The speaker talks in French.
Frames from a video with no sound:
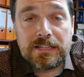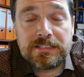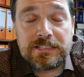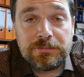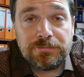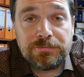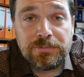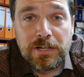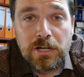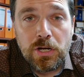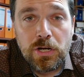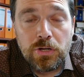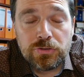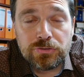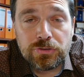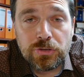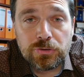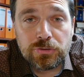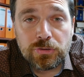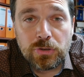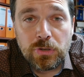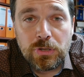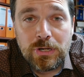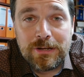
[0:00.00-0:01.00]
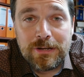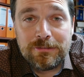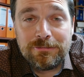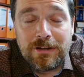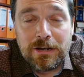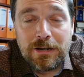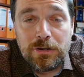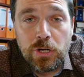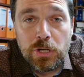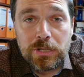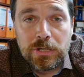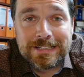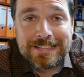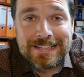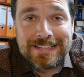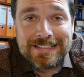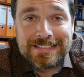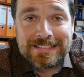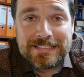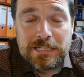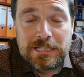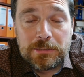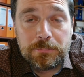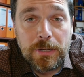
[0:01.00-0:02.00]
La différence entre la valeur
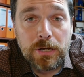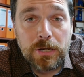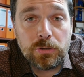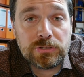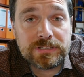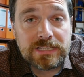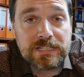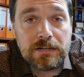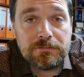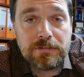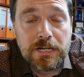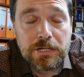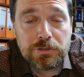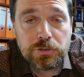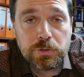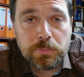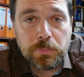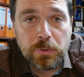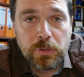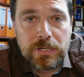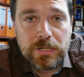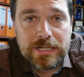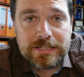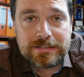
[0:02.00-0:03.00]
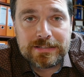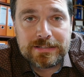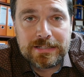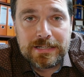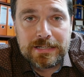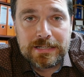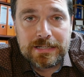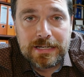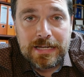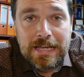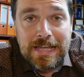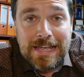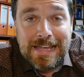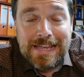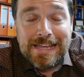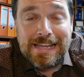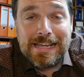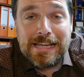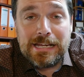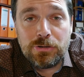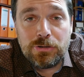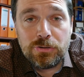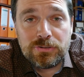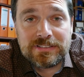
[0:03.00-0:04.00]
créée par le travail du prolétaire
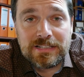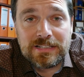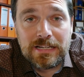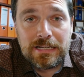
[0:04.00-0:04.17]
et le